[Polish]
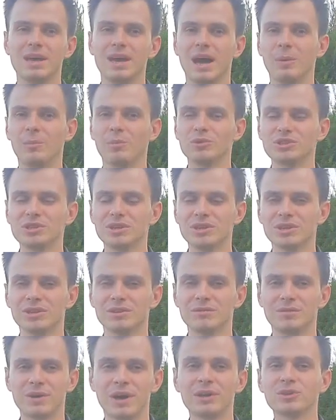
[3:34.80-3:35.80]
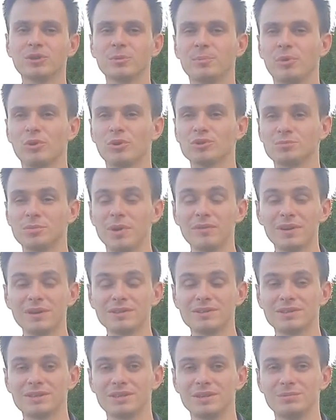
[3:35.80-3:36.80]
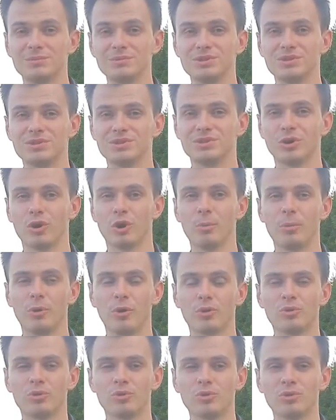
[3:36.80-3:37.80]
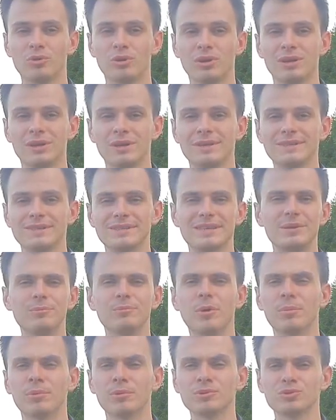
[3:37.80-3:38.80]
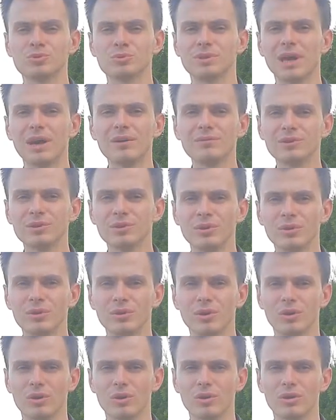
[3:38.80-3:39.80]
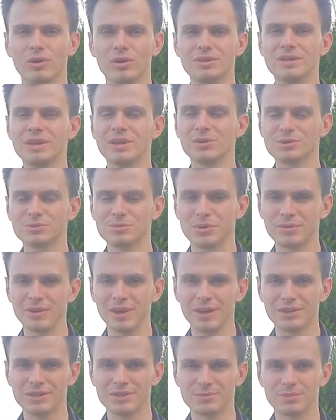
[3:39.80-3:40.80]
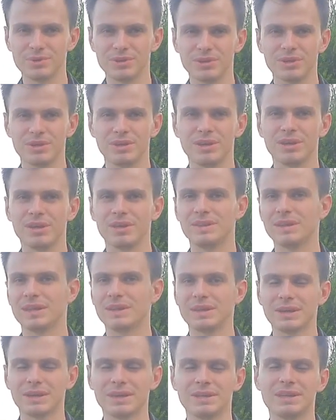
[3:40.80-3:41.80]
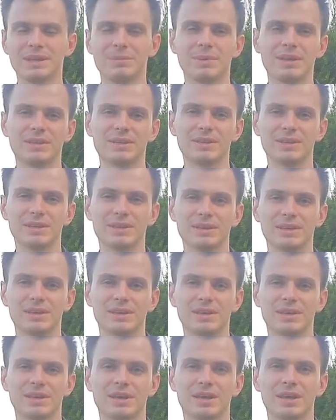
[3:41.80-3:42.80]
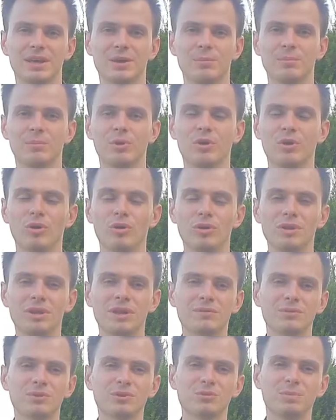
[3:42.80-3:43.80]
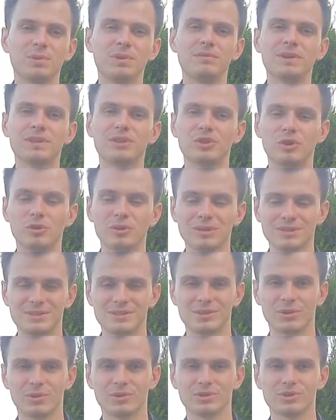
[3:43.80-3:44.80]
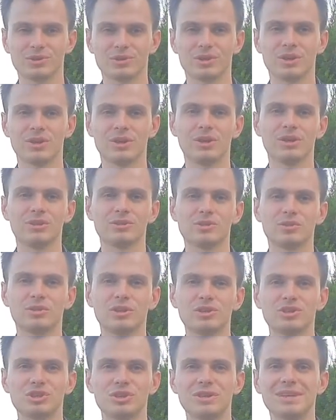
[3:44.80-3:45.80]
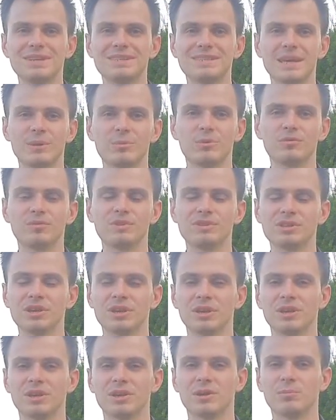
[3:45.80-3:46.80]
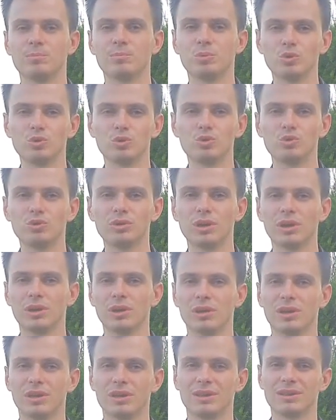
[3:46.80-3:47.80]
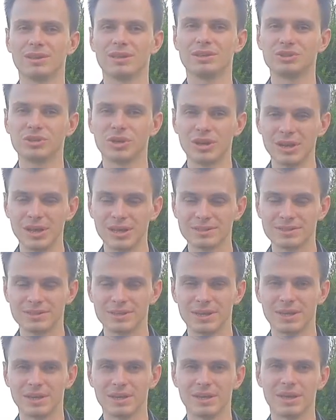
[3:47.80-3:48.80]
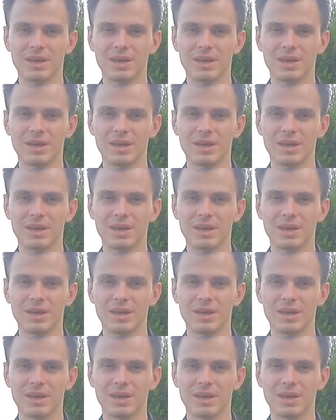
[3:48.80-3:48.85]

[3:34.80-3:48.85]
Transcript: a może warto porozmawiać z kimś o Bogu, z kim po prostu dawno nie rozmawialiśmy na takie tematy, bo niewątpliwie to jest coś, co też niesamowicie buduje też relacje.